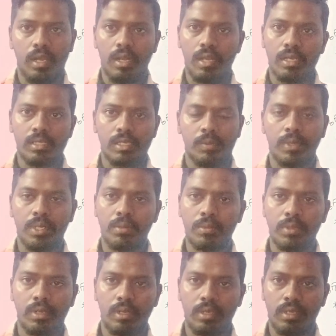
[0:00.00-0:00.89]
எல்லா
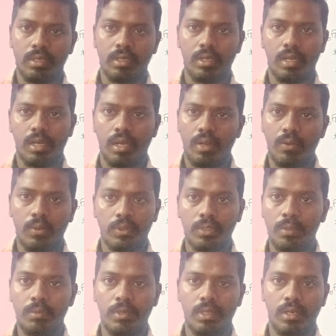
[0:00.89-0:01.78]
சமயமும் இருக்கு நாங்கெல்லாம்
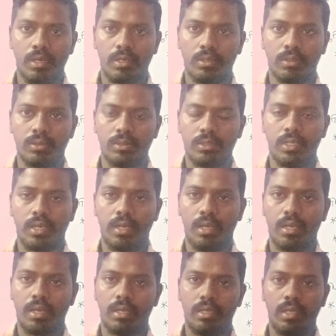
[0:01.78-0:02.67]
ஒத்துமையா தான் இருக்கோம்
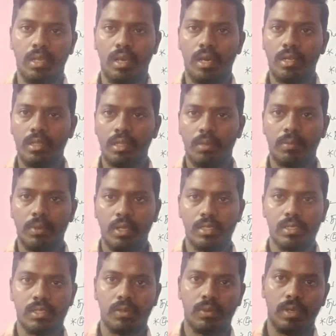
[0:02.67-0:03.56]
சரிங்களா யாரும் தப்பா
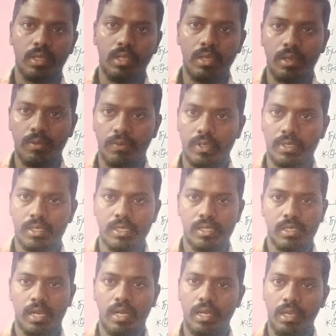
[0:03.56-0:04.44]
நினைச்சிடக்கூடாது ஃபர்ஸ்ட்
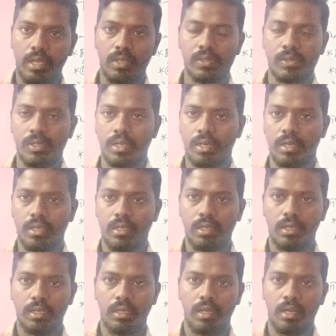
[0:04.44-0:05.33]
ஸ்டார்டிங்கே சொல்லிடுறேன்
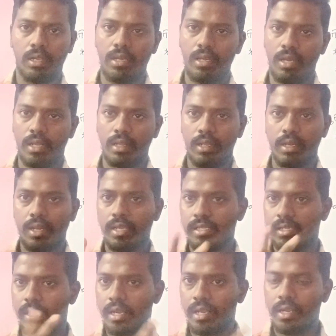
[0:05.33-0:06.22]
ஏன்னா அந்த
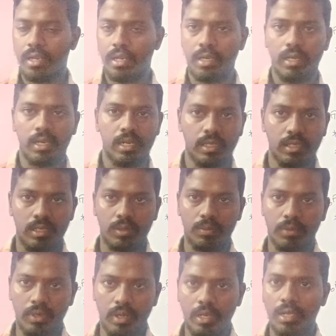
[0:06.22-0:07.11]
எல்லாம்
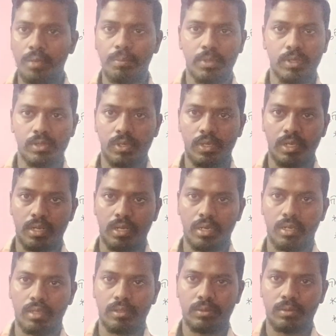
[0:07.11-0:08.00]
எடுக்கிறதுக்கு முன்னாடி இப்பயே சொல்லிடுறேன்
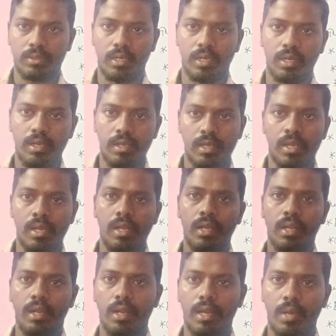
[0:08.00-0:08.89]
நான் சரிங்களா
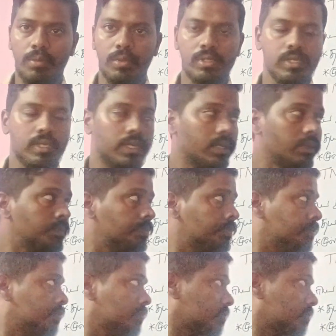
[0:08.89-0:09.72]
நல்லா ஞாபகம்